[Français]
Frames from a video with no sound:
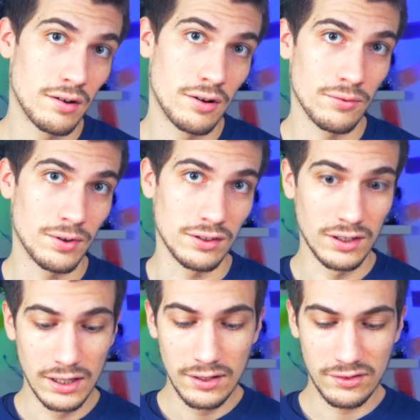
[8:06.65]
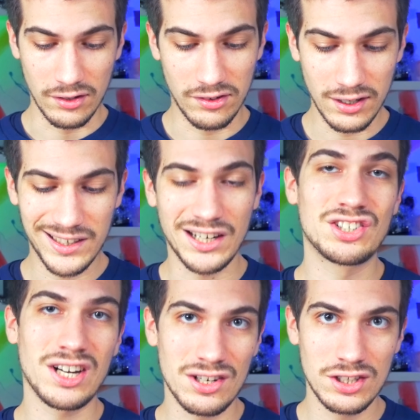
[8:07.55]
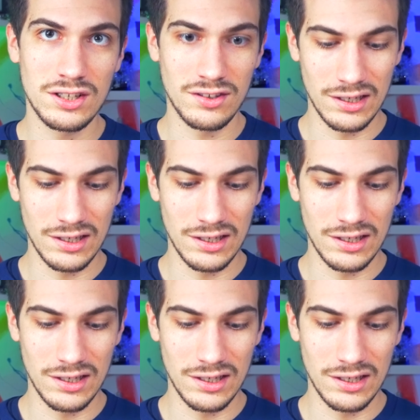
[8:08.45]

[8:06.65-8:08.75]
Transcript: en fait. Ça ne sert qu'à charger des